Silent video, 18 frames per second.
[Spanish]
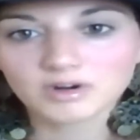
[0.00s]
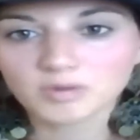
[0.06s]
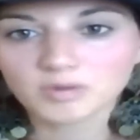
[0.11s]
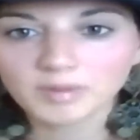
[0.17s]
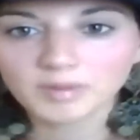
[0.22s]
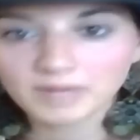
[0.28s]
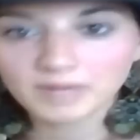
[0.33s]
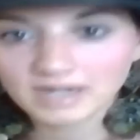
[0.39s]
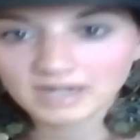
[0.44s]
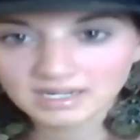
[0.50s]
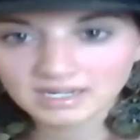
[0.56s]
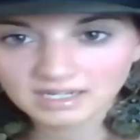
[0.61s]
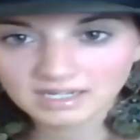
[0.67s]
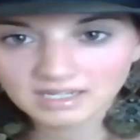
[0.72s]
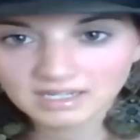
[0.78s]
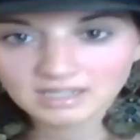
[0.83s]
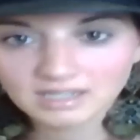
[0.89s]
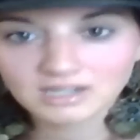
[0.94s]
ropa para
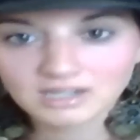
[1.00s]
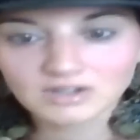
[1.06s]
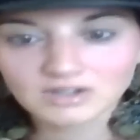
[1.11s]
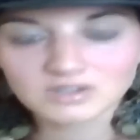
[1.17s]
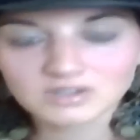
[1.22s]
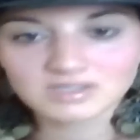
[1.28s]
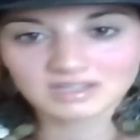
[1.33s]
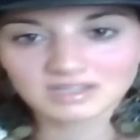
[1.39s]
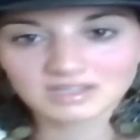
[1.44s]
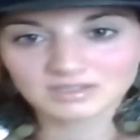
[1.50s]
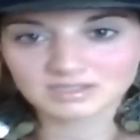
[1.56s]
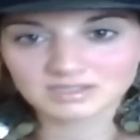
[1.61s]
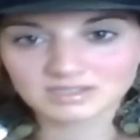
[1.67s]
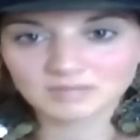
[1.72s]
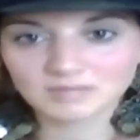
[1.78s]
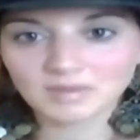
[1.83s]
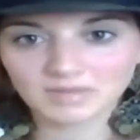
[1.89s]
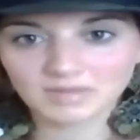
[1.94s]
niños,
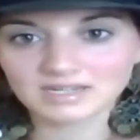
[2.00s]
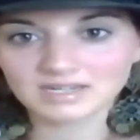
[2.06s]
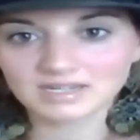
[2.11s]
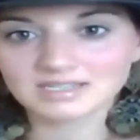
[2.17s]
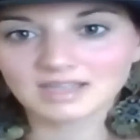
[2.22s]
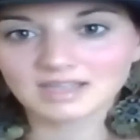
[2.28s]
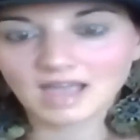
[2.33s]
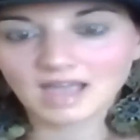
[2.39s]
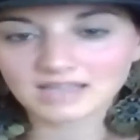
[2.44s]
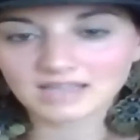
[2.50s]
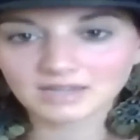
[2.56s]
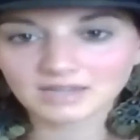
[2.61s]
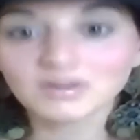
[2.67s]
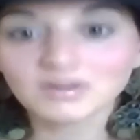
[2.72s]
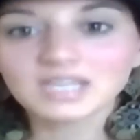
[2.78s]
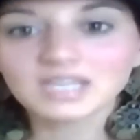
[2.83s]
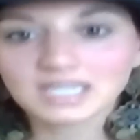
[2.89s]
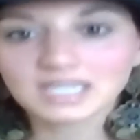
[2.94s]
entonces me aparece a
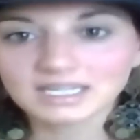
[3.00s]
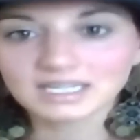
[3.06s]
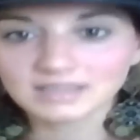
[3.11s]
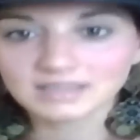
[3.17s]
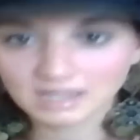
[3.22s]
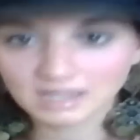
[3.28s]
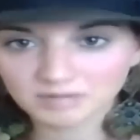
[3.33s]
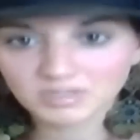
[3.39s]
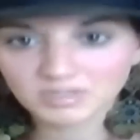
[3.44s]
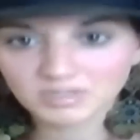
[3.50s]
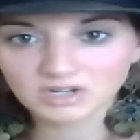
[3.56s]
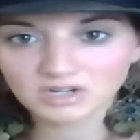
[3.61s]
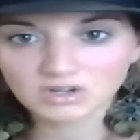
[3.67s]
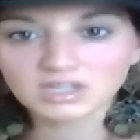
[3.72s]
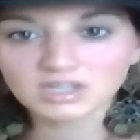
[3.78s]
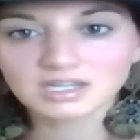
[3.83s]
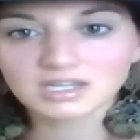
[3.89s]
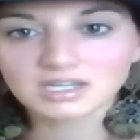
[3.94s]
través de qué
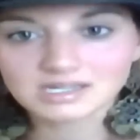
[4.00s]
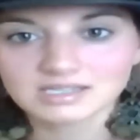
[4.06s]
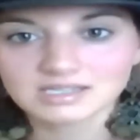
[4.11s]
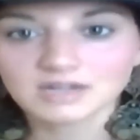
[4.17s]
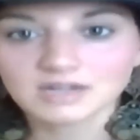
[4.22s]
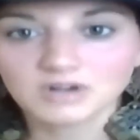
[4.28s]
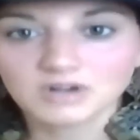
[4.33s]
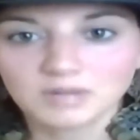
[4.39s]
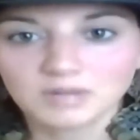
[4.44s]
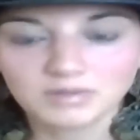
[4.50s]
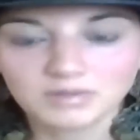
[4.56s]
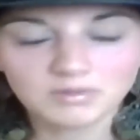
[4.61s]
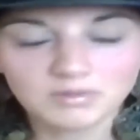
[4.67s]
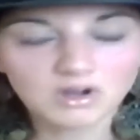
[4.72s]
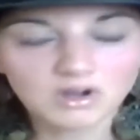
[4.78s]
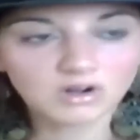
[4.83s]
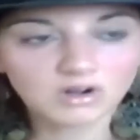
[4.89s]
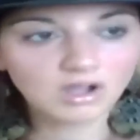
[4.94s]
términos ingresaron a
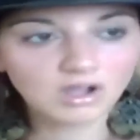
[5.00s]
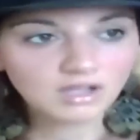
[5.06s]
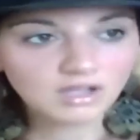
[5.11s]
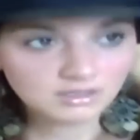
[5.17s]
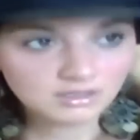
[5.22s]
mi blog